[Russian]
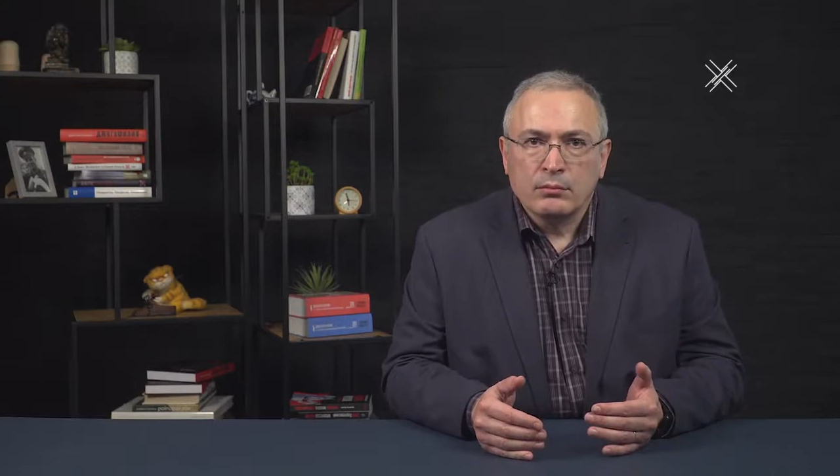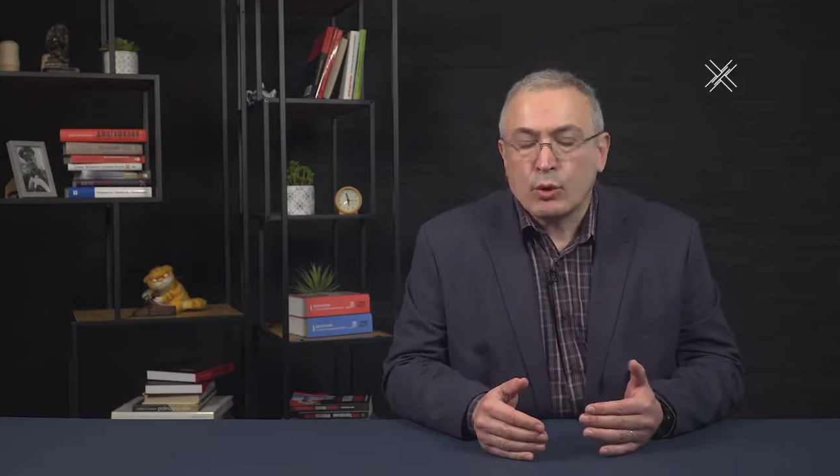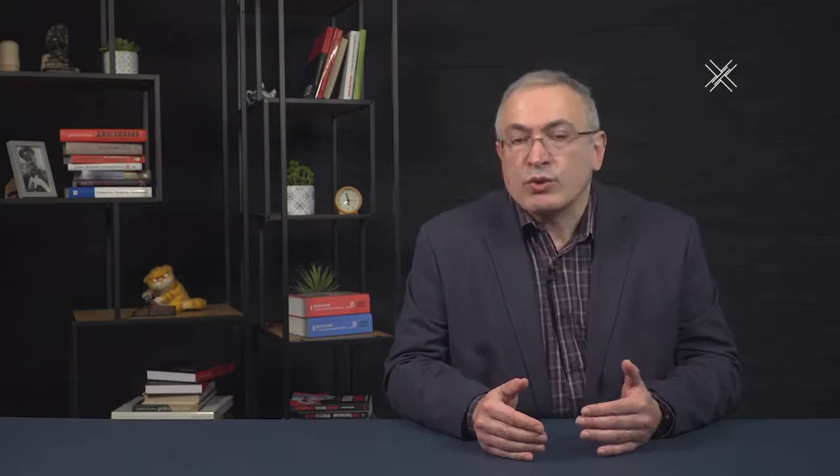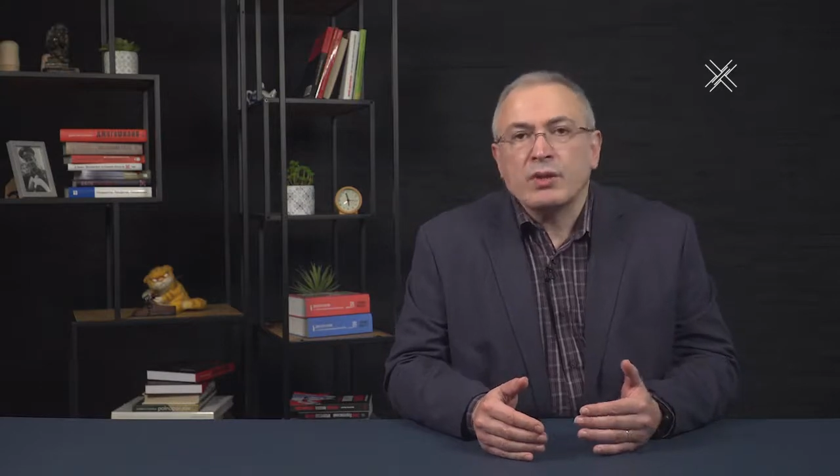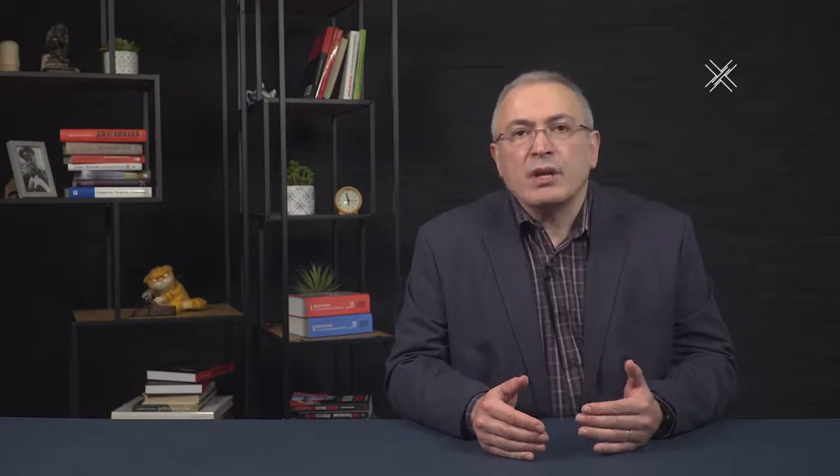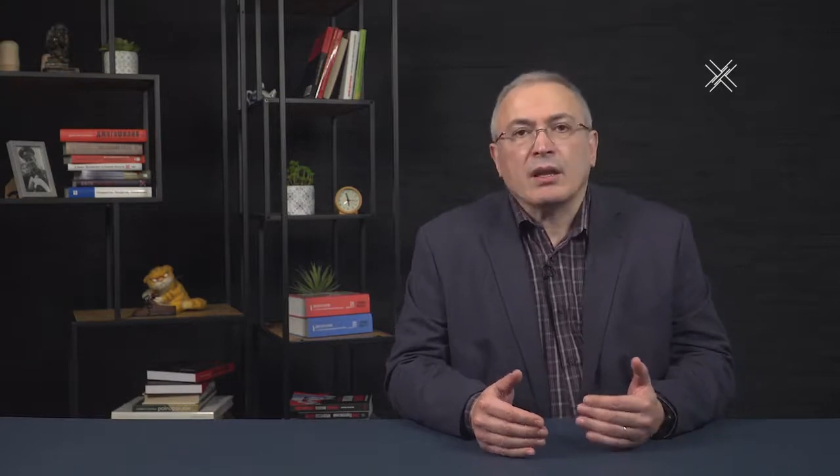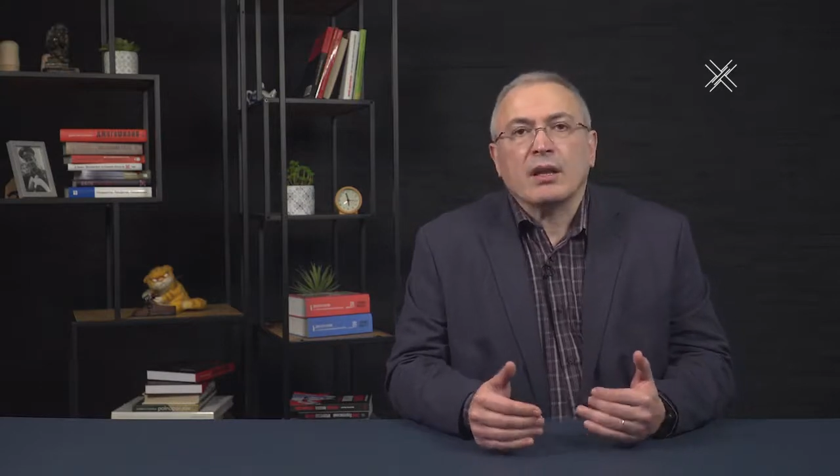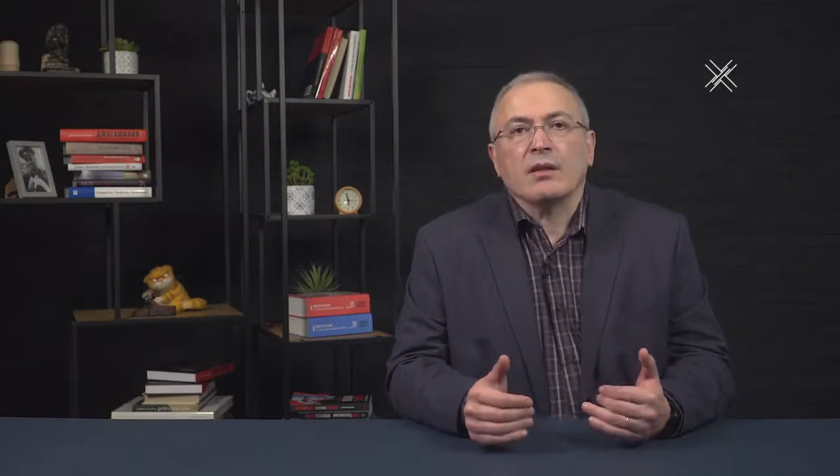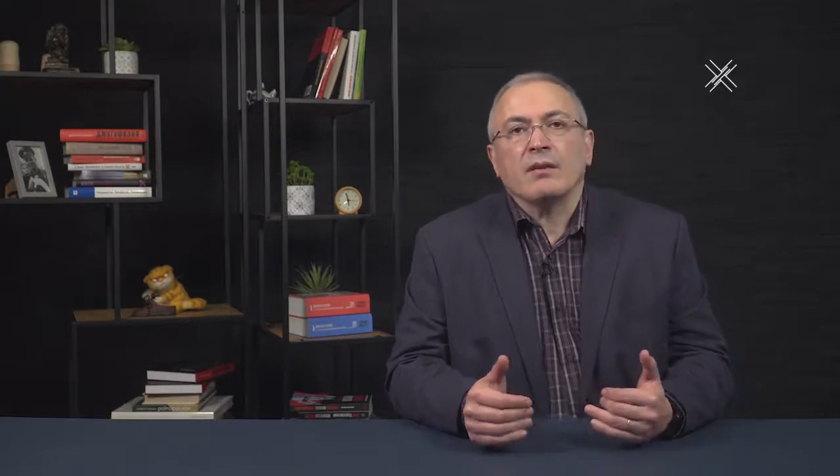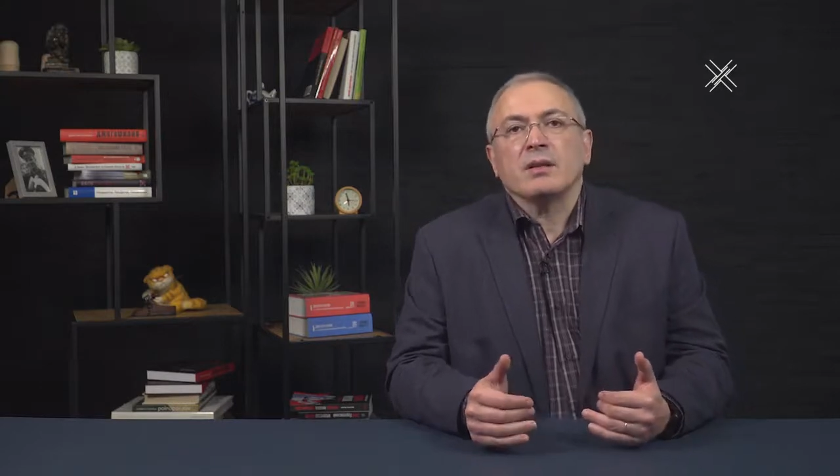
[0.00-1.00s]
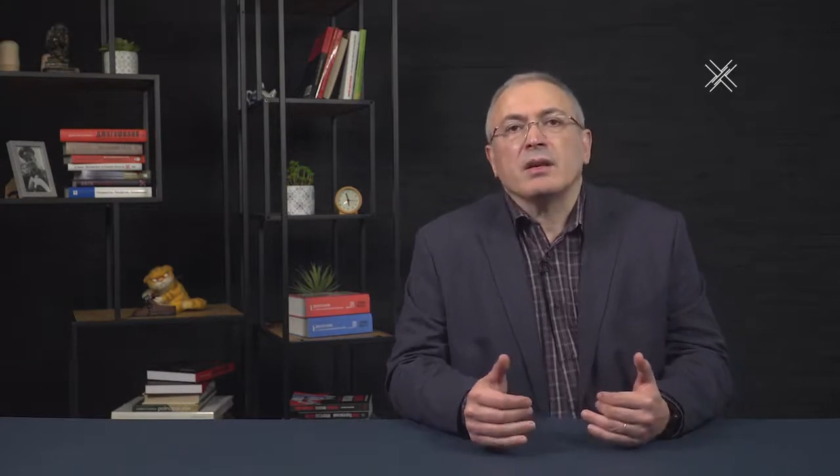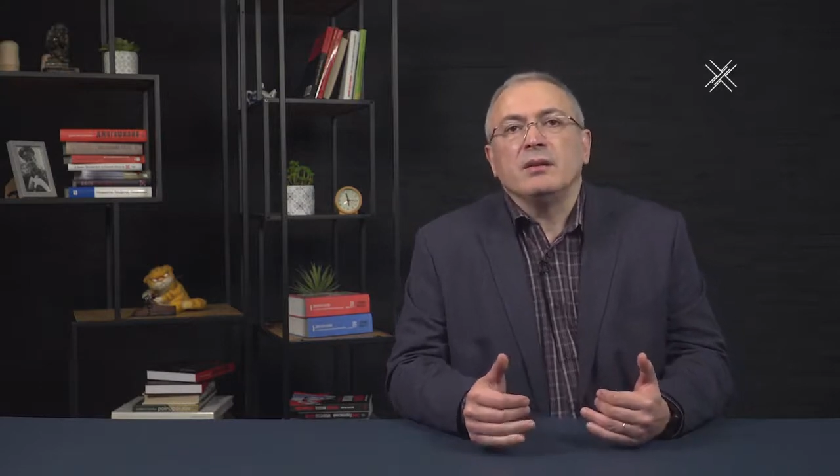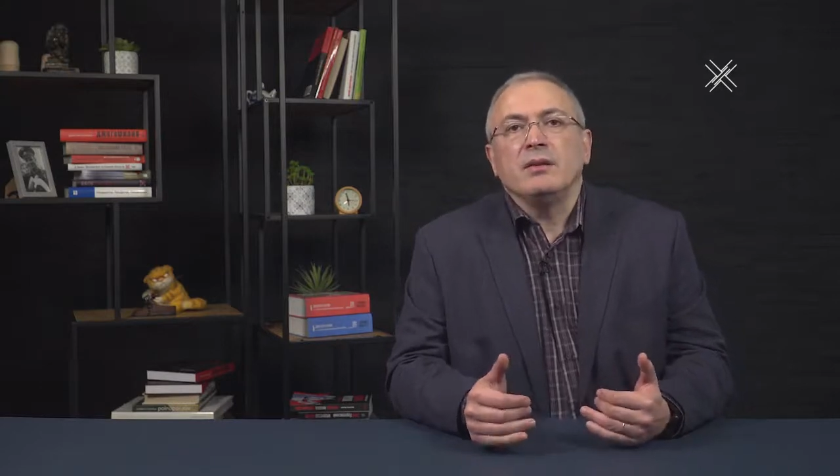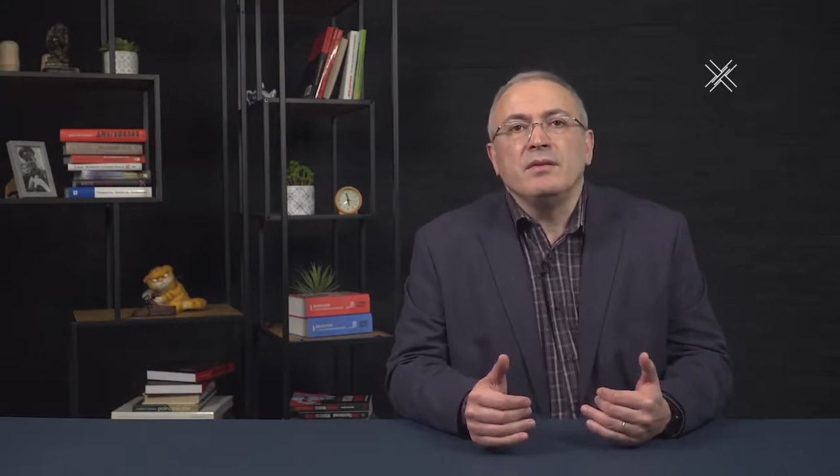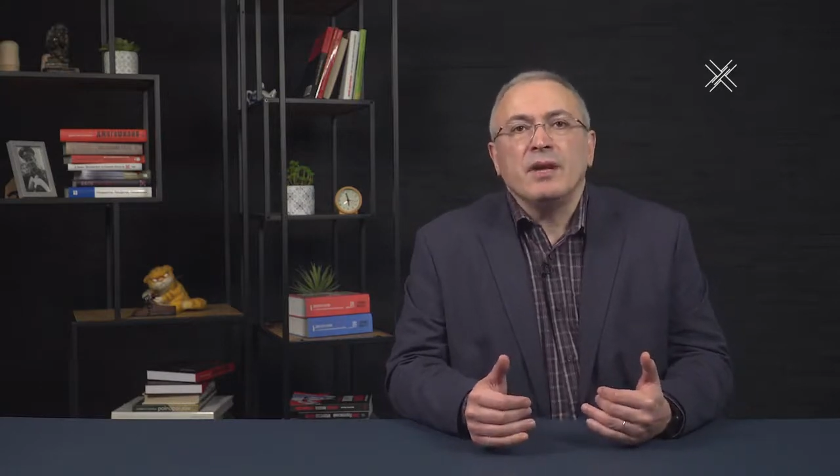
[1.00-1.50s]
Просто не
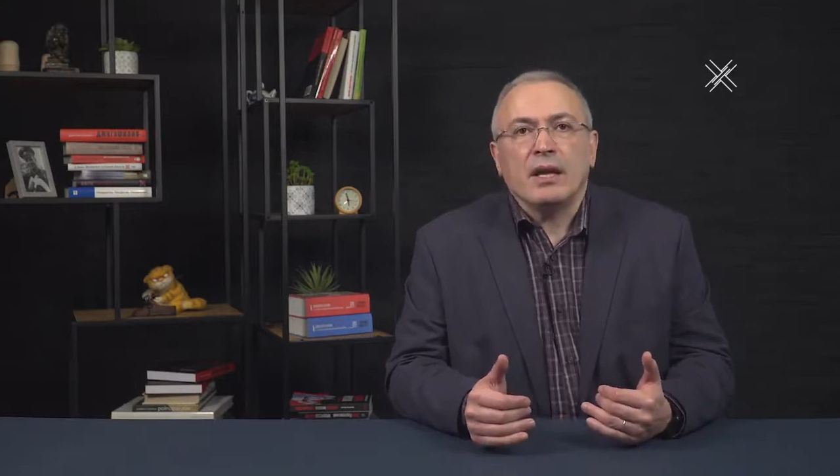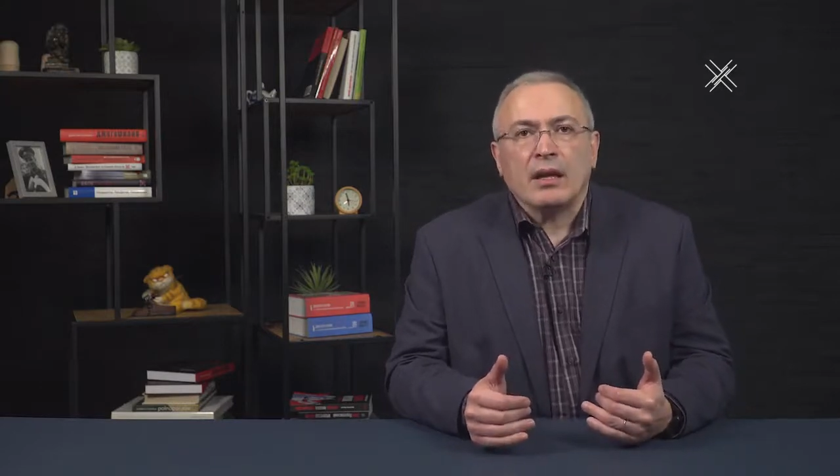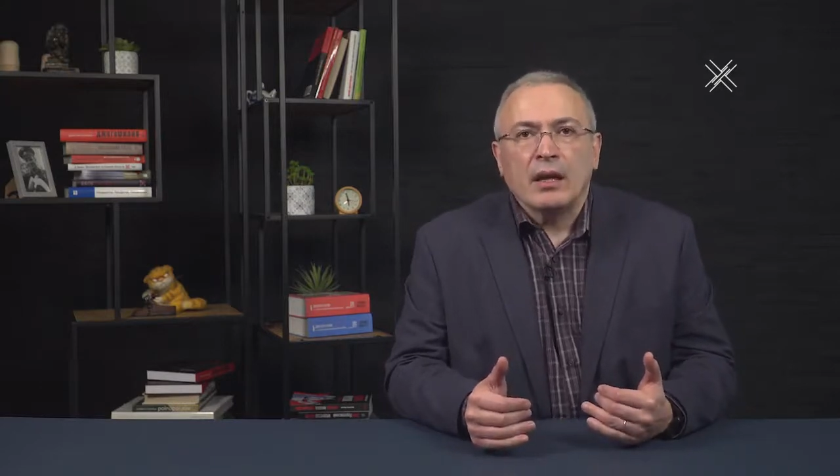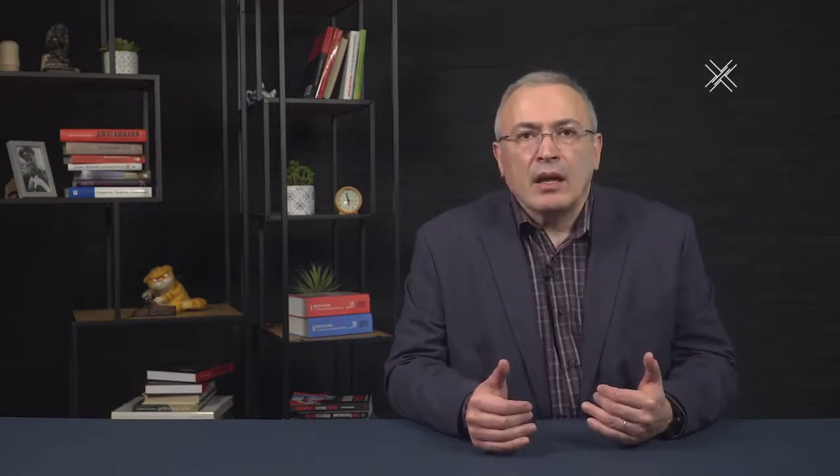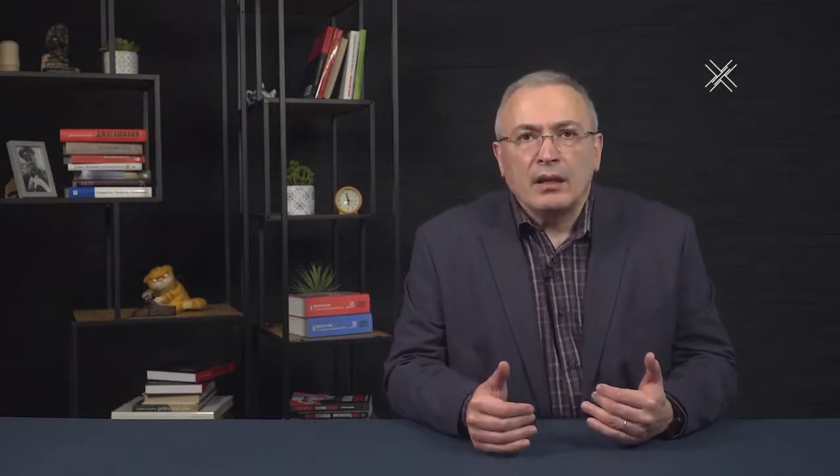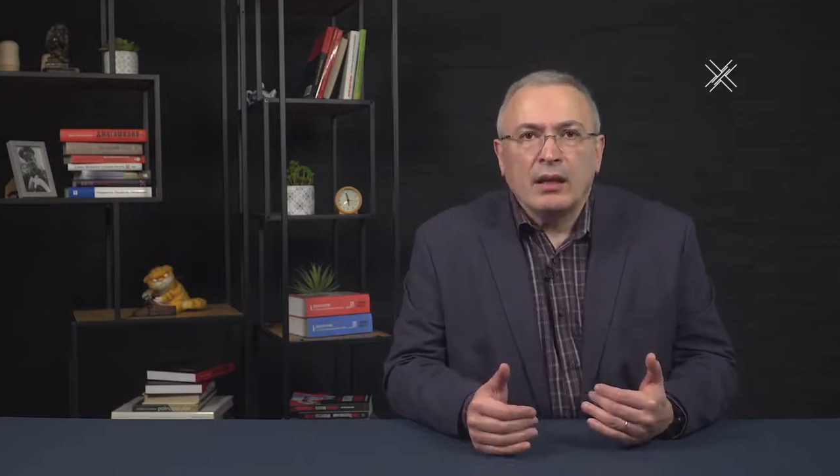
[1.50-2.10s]
открывать двери